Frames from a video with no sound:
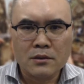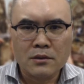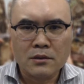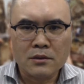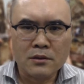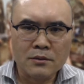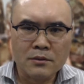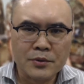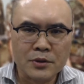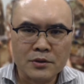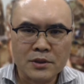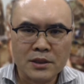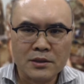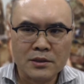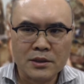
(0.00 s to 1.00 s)
그런
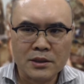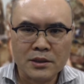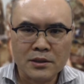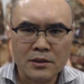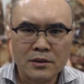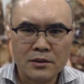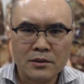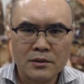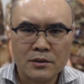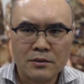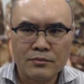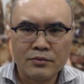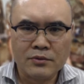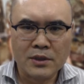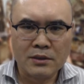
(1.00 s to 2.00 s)
병사들이
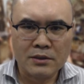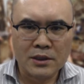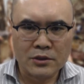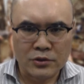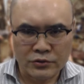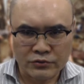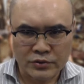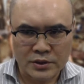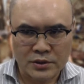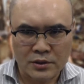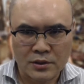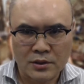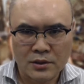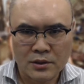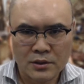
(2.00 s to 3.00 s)
북한과의
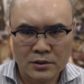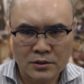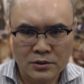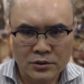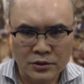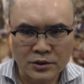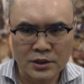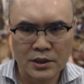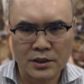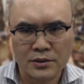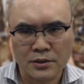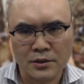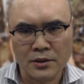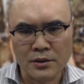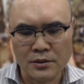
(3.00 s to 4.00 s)
전투에서
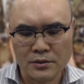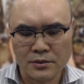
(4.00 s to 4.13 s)
전쟁에서